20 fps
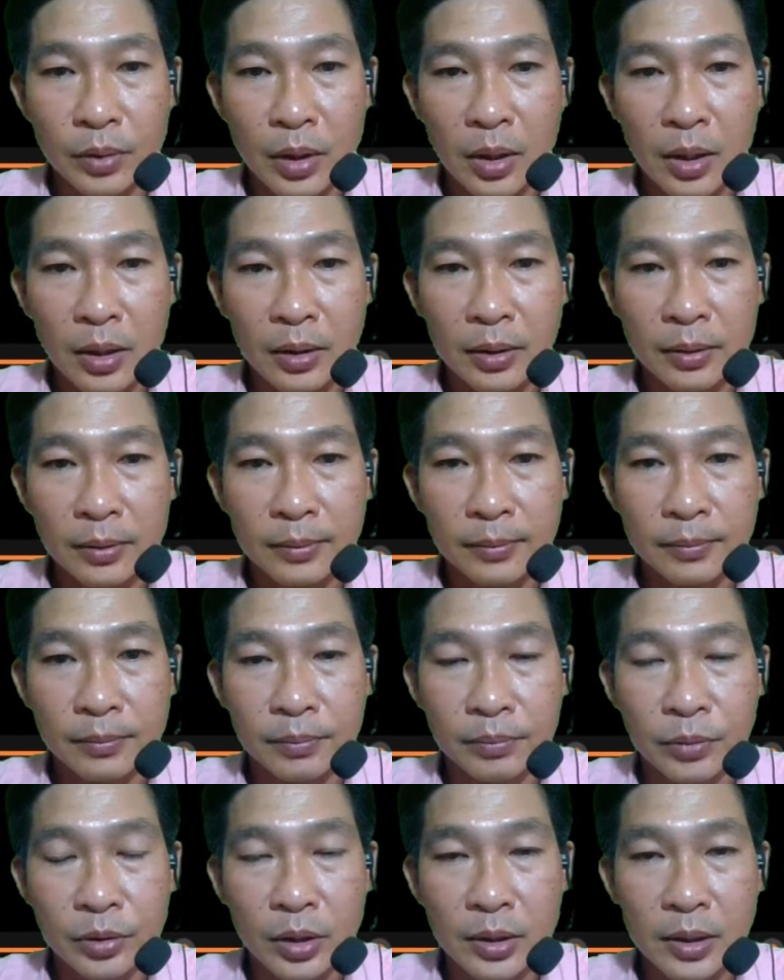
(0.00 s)
đó
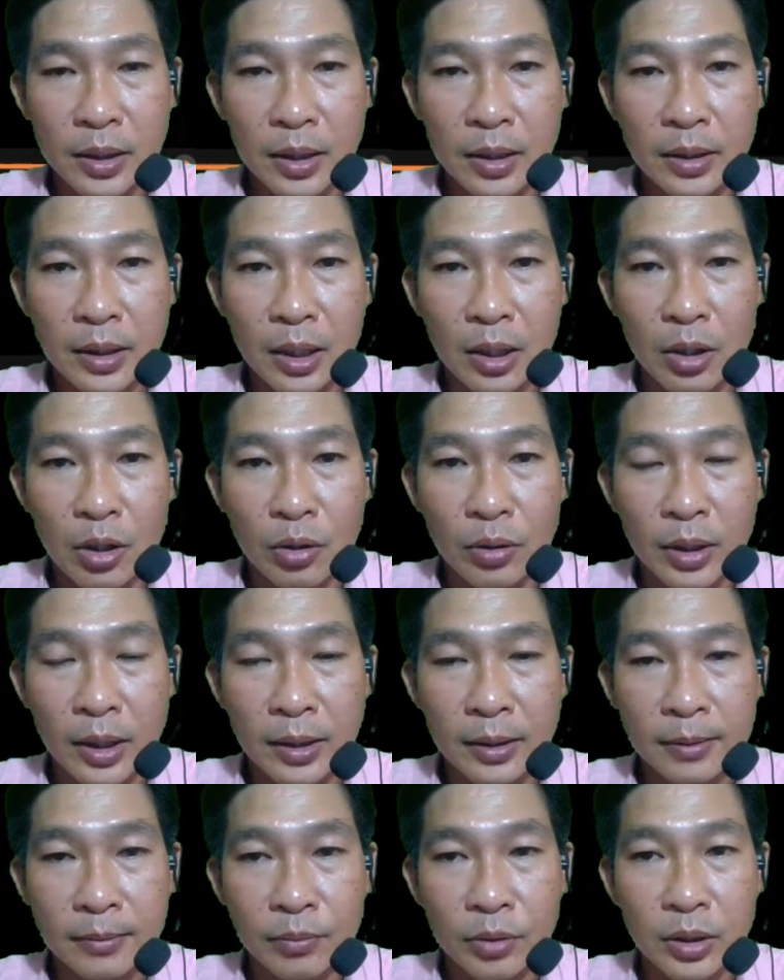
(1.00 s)
mình chia sẻ lên zalo nè
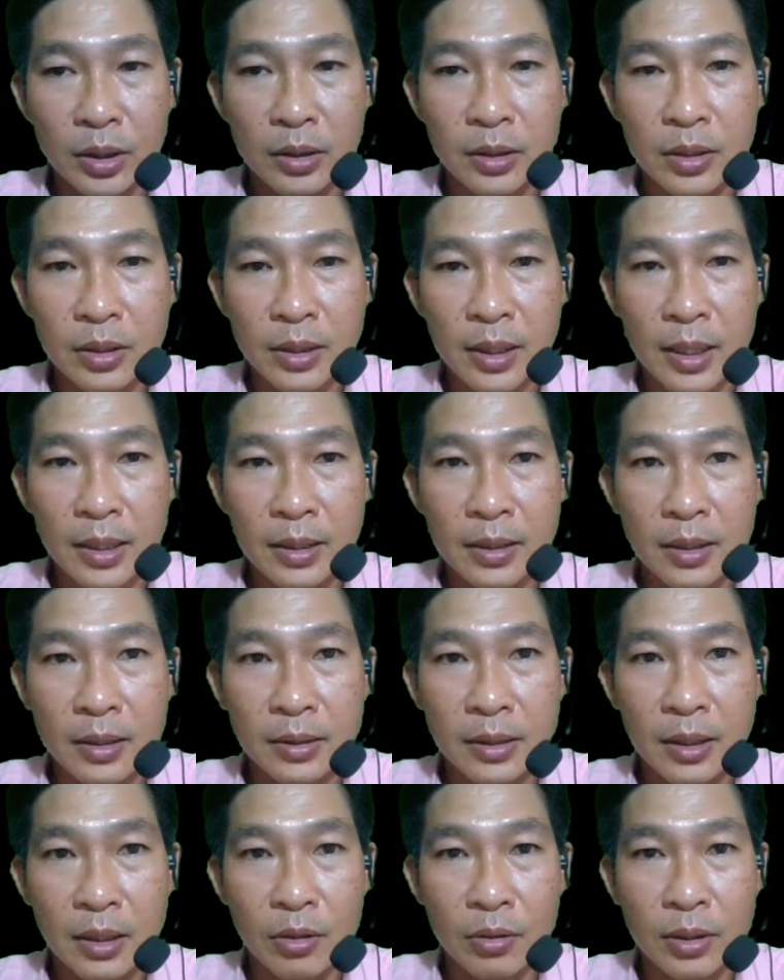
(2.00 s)
mình nhấn chữ xe chia sẻ lên
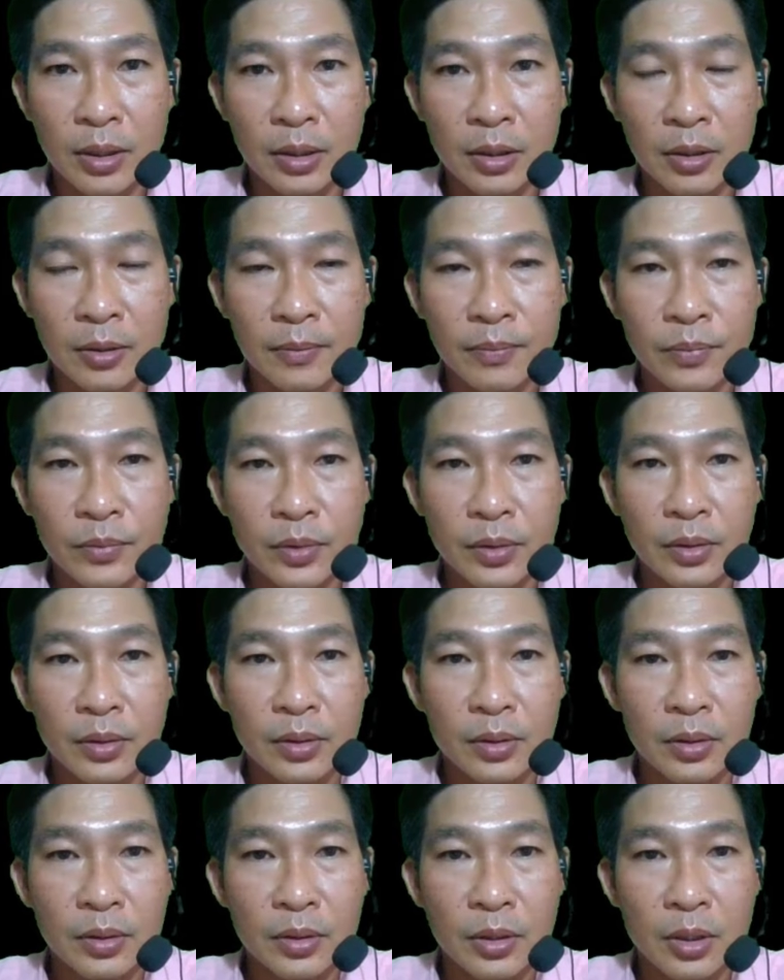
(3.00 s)
zalo này rồi
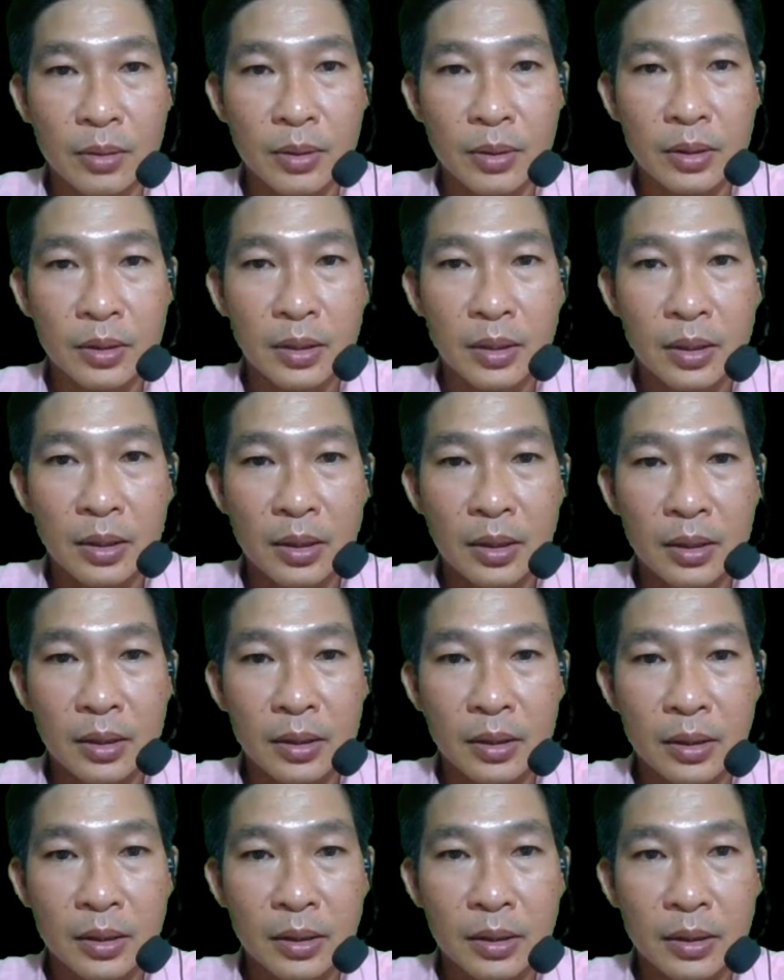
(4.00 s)
rồi mình ờ,
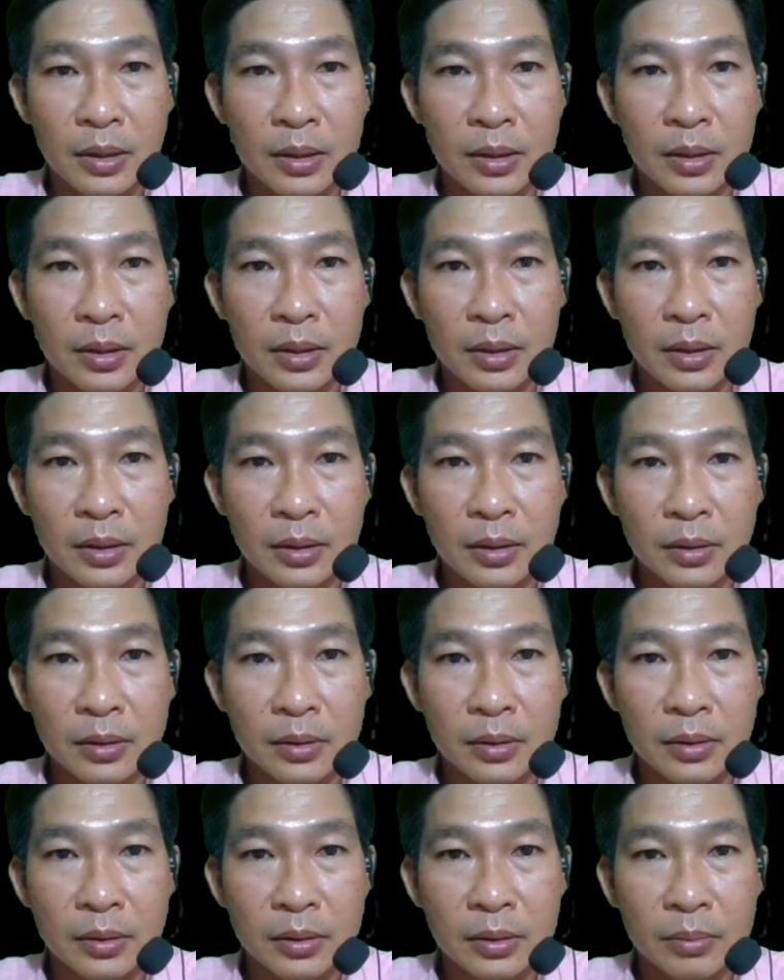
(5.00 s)

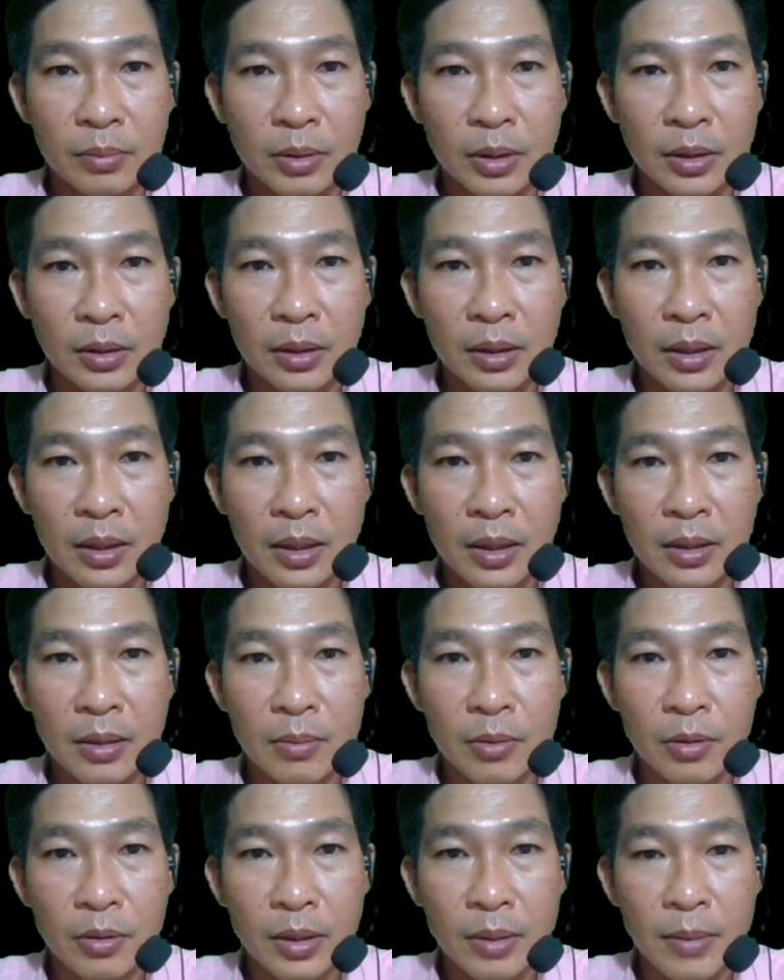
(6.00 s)
mình gửi cho
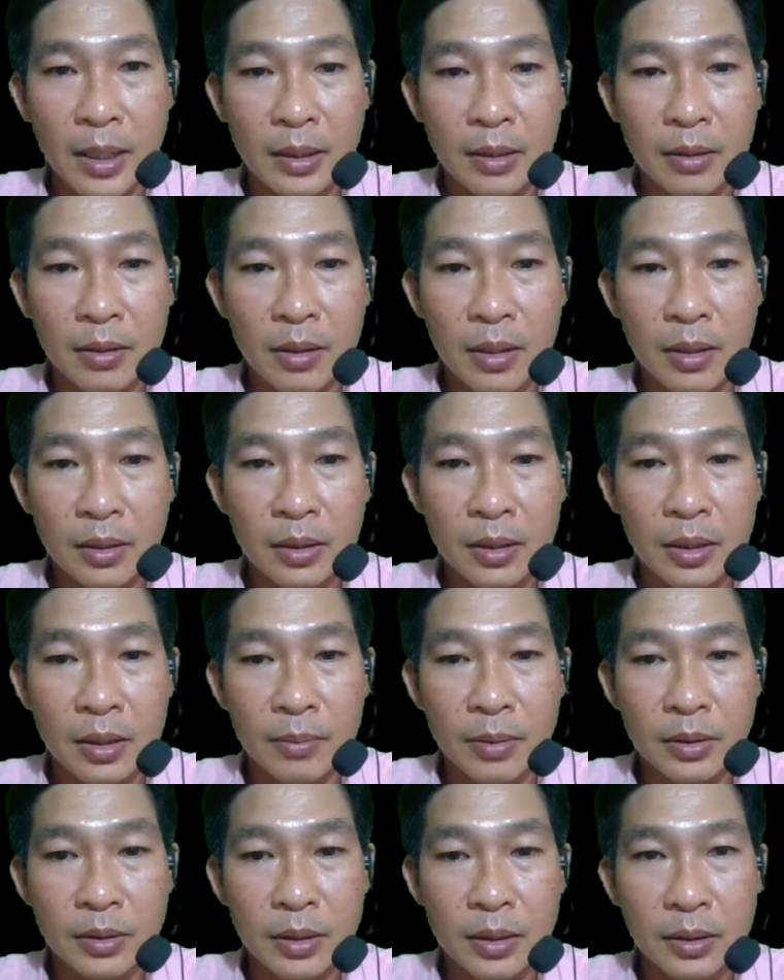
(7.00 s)
một cái bạn nào đó rồi
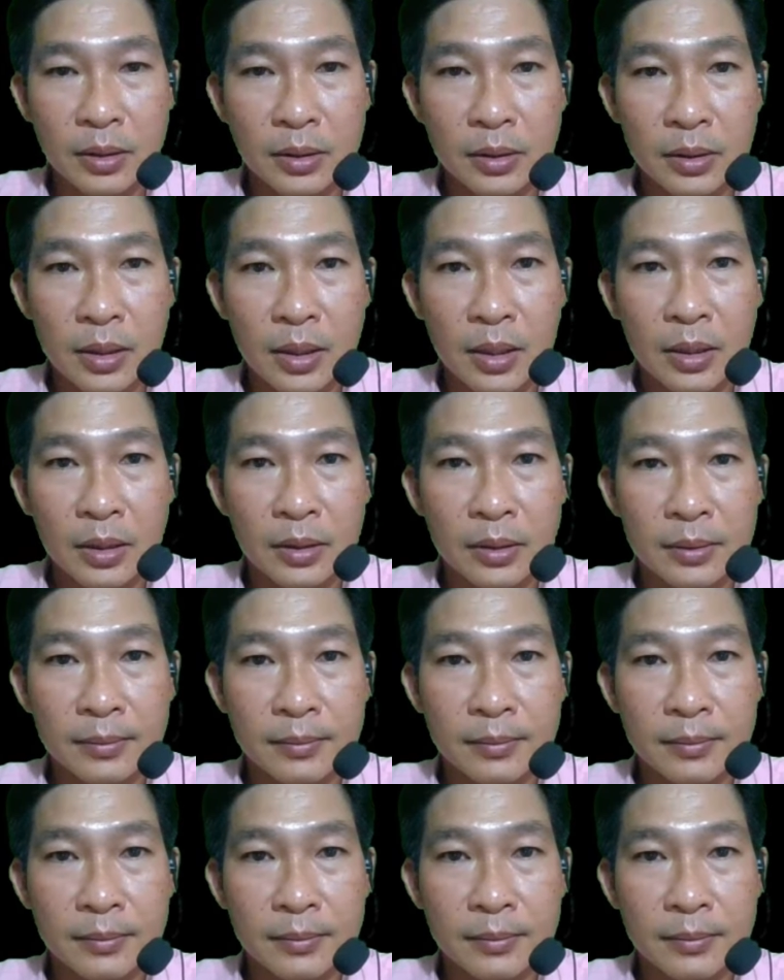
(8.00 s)
mình sẽ đó